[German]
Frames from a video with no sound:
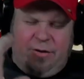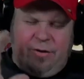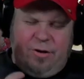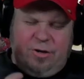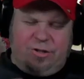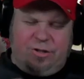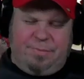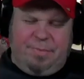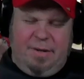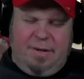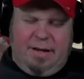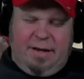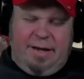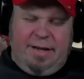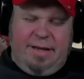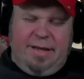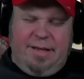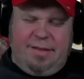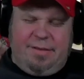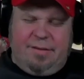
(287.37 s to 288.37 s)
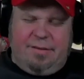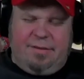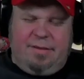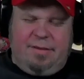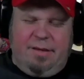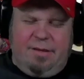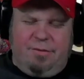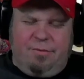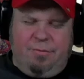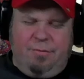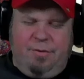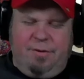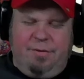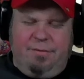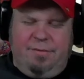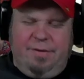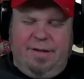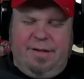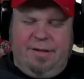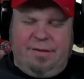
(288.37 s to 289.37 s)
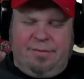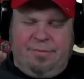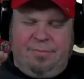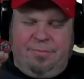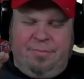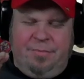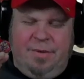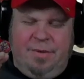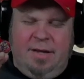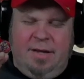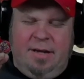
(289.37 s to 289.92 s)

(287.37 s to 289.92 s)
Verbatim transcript: Hörspielreihe ist es ja so gewesen,